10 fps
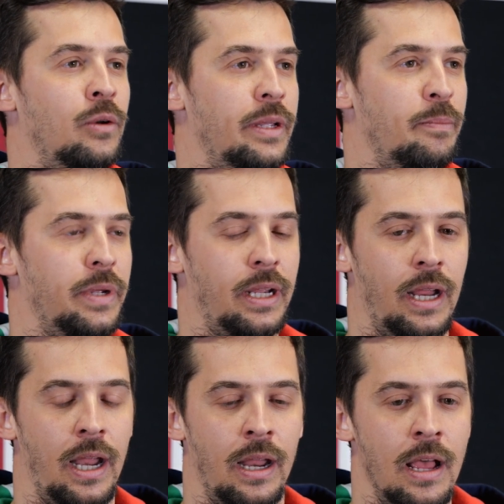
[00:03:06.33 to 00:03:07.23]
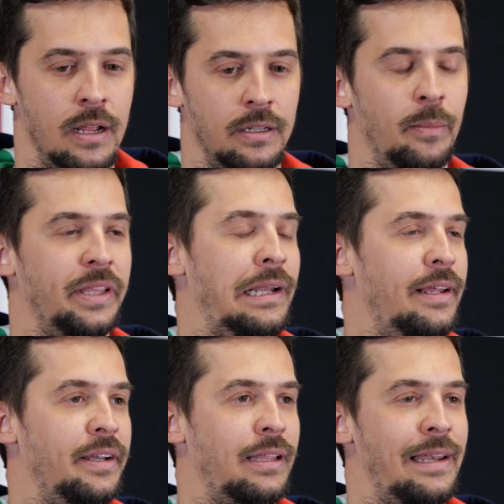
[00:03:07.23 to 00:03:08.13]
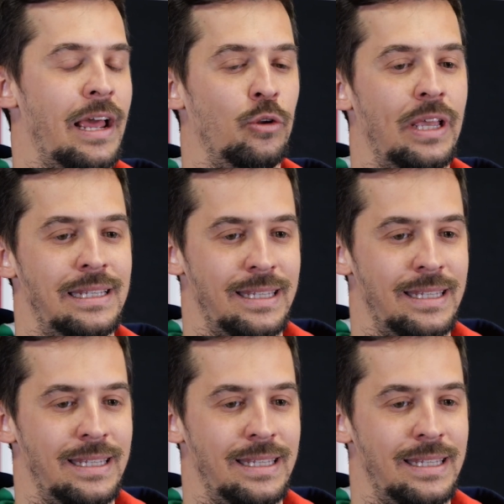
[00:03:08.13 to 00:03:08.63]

olimpiche del medagliere italiano da